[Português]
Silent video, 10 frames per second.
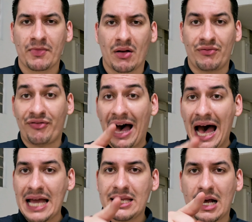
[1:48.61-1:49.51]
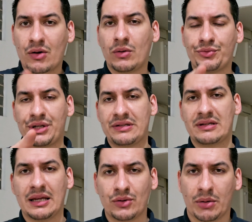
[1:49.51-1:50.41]
Vai
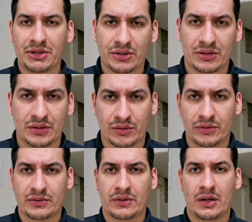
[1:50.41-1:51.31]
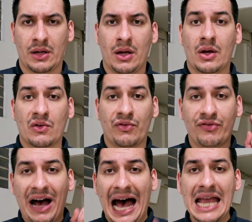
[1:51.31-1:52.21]
acontecer em nome de Jesus
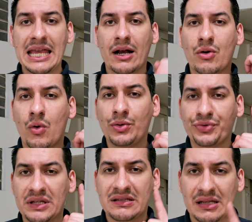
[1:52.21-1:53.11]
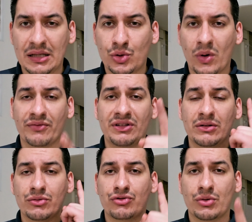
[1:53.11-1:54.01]
vai acontecer na tua vida,
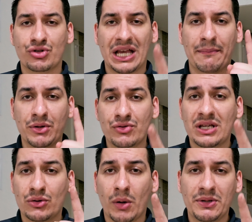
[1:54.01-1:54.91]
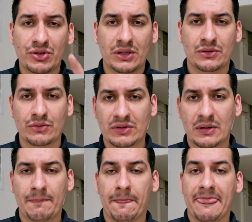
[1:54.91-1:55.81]
nos teus caminhos, em nome de
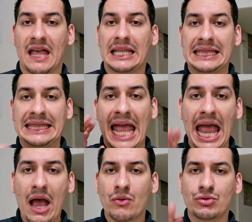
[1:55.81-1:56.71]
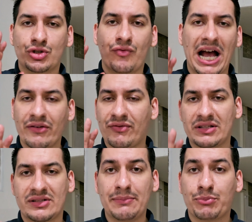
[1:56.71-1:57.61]
Jesus. Deus vai
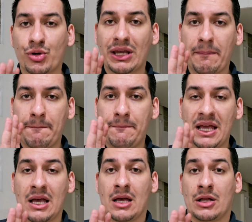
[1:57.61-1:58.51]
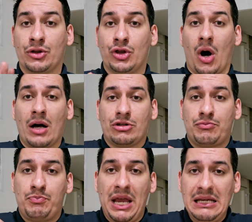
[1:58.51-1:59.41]
fazer, porque
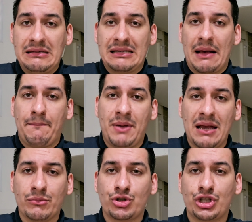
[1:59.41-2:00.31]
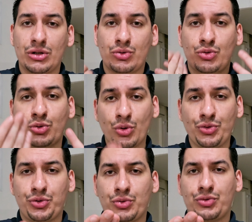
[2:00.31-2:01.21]
nós bem sabemos que
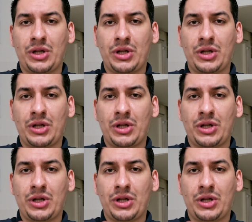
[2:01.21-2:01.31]
tudo